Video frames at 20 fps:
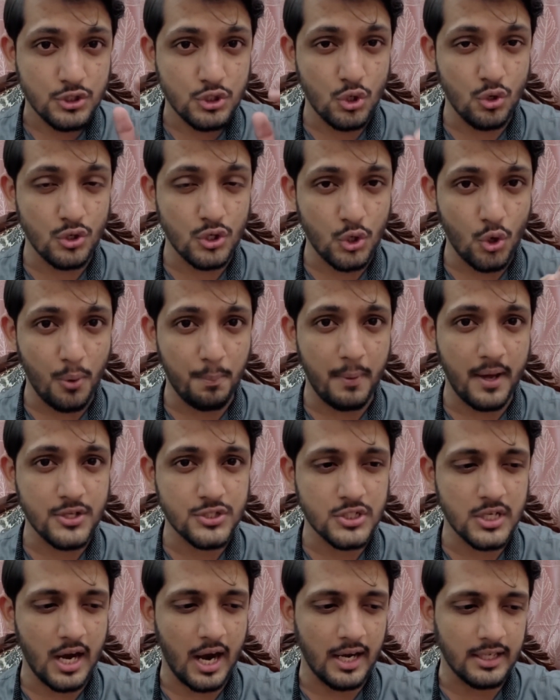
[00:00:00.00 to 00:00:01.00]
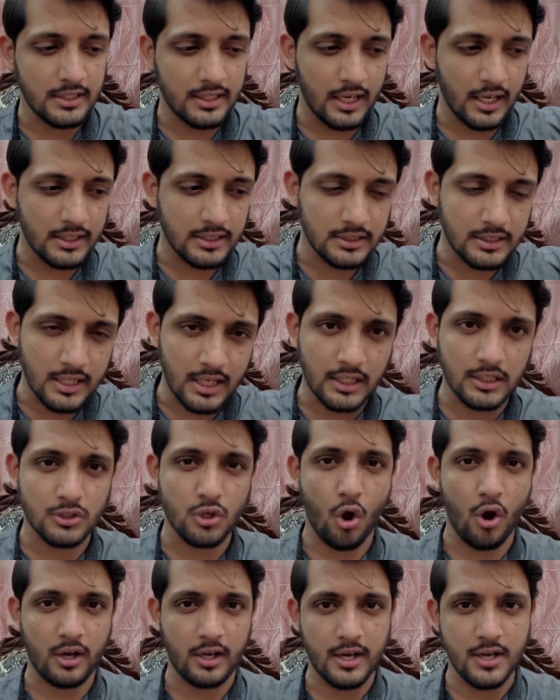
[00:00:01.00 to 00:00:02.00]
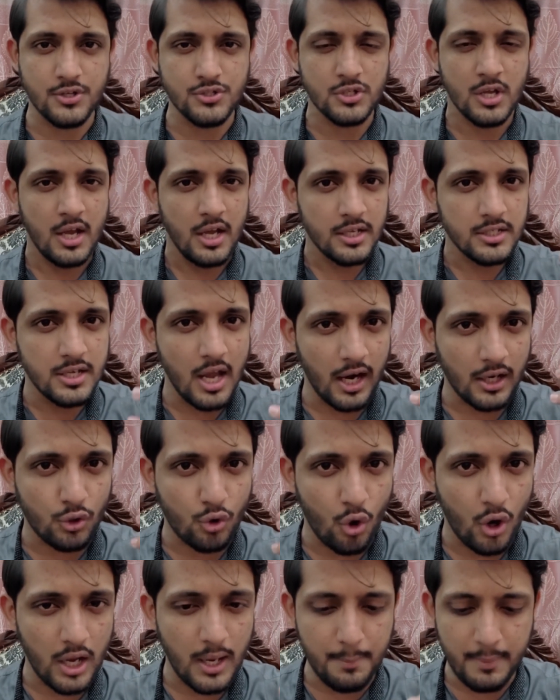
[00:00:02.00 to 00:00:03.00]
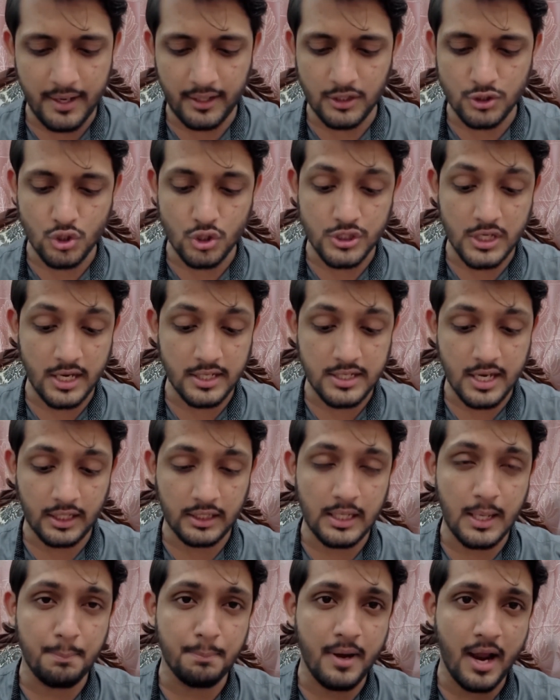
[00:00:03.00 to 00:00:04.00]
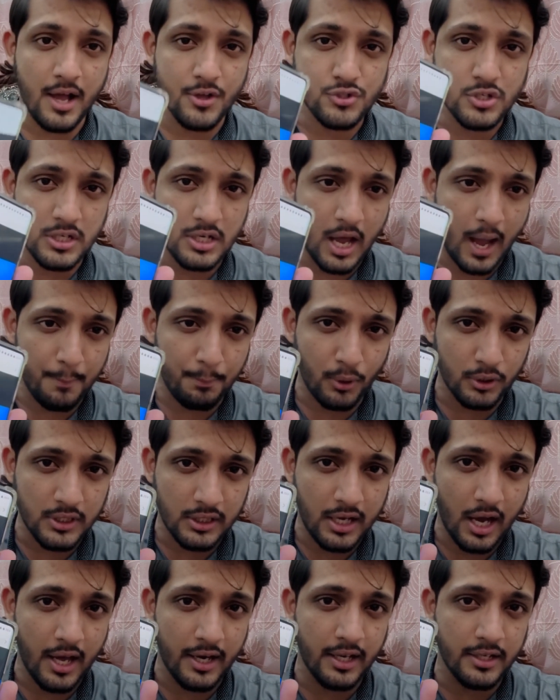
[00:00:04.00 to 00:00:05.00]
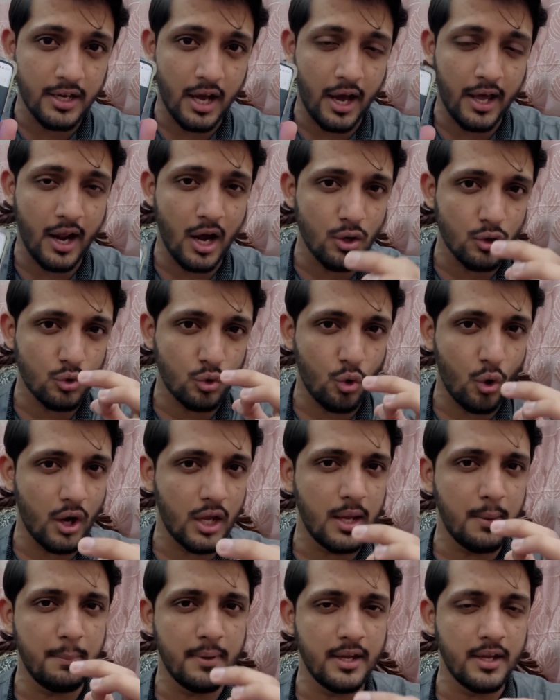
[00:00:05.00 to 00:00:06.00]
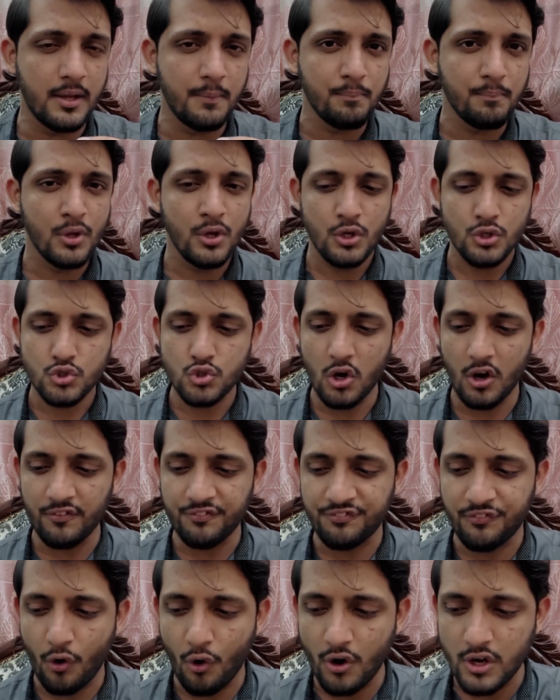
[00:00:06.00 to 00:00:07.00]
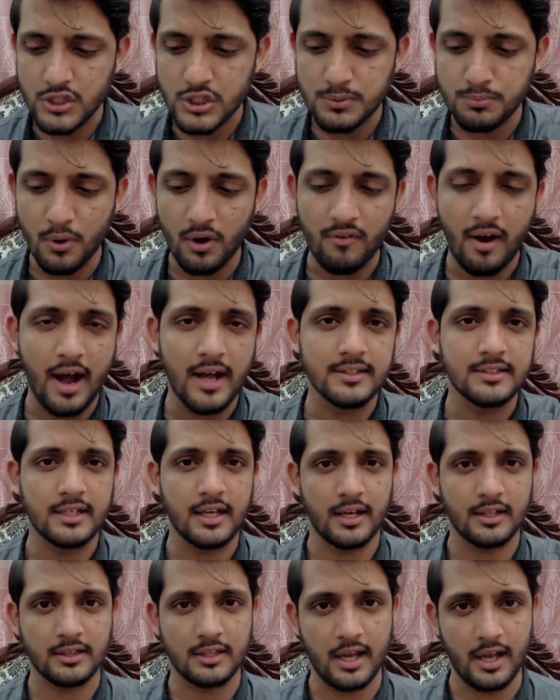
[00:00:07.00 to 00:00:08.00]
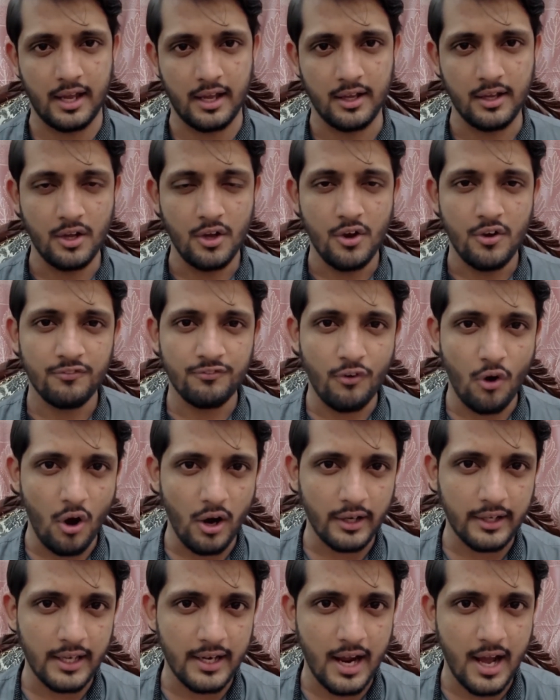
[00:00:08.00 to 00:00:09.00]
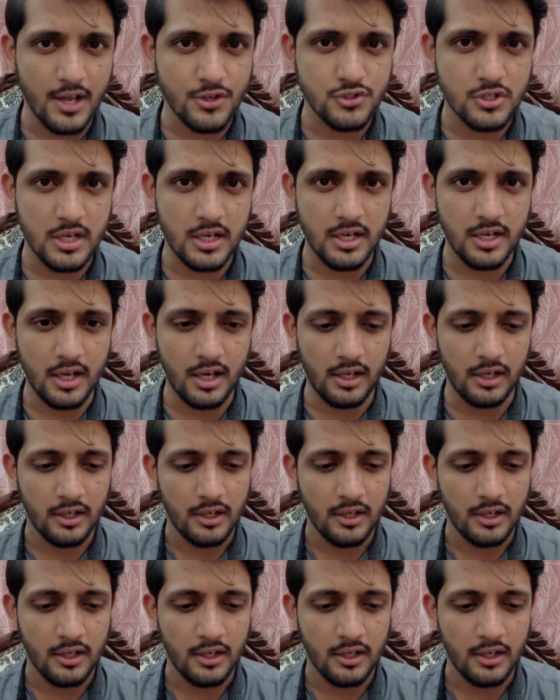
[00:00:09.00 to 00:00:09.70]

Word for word: यूट्यूबर से हटके टिकटॉकर्स या कोई भी ये ये क्लिप नाजरीन आपको दिखाने जा रहा हूं कोई भी जो फोश मवाद करता है वो के नाजरीन